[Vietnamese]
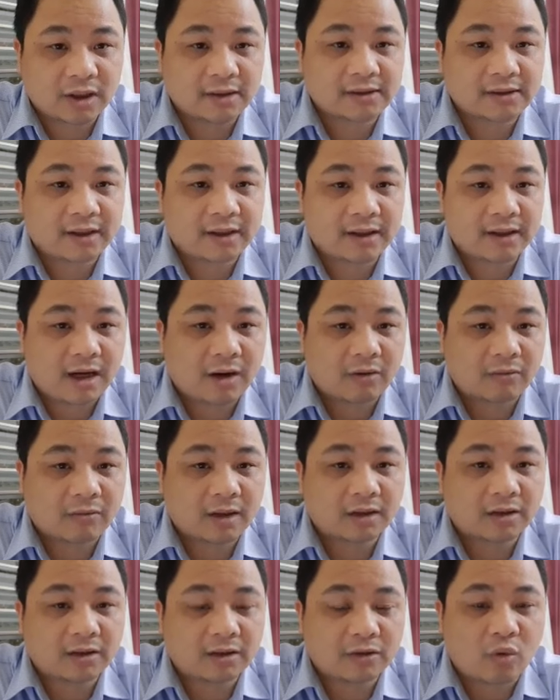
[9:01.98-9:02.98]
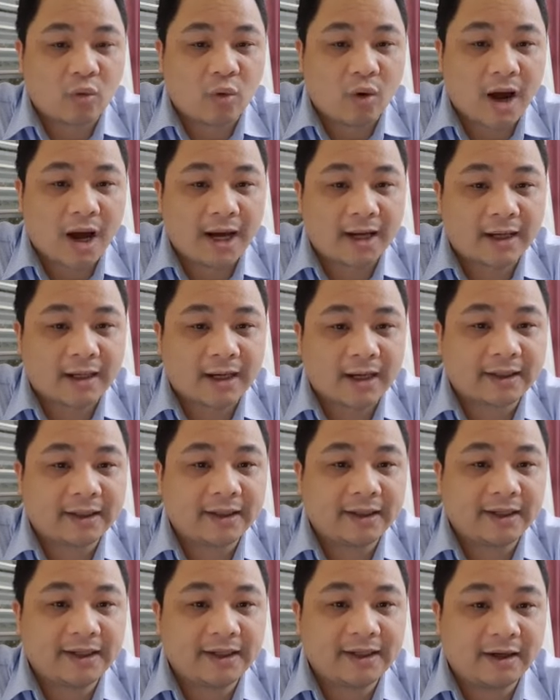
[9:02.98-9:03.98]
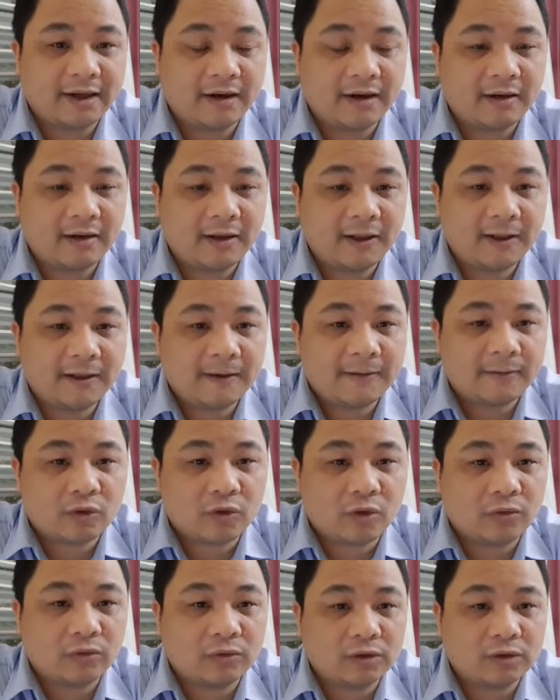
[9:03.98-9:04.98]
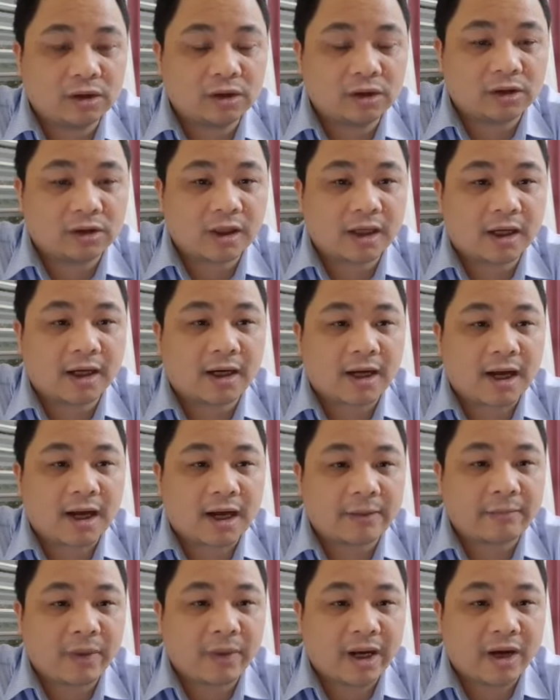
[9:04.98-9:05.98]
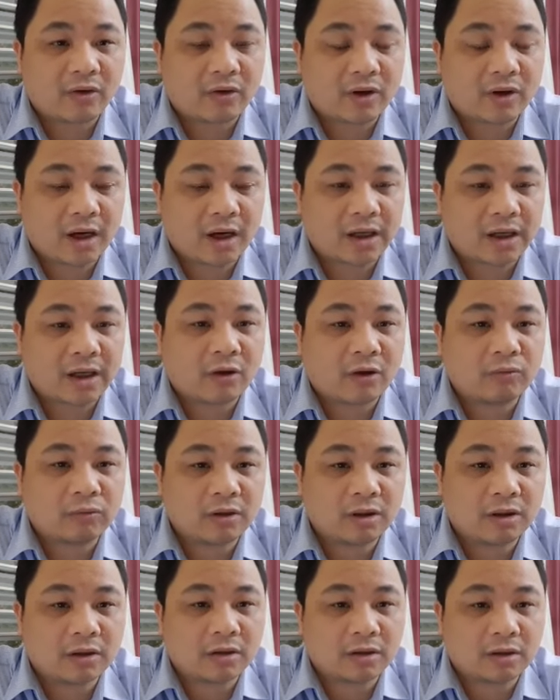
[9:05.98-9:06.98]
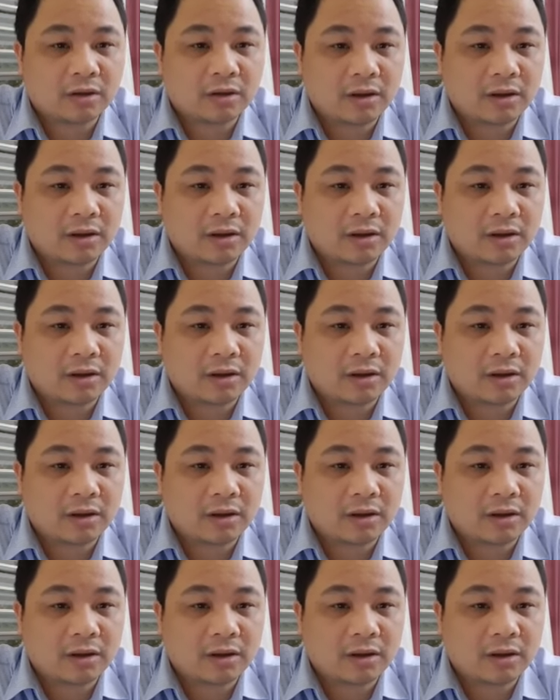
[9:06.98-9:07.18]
sẽ học các từ khóa cách ghi nhớ cũng như là các cái mẹo các cái công thức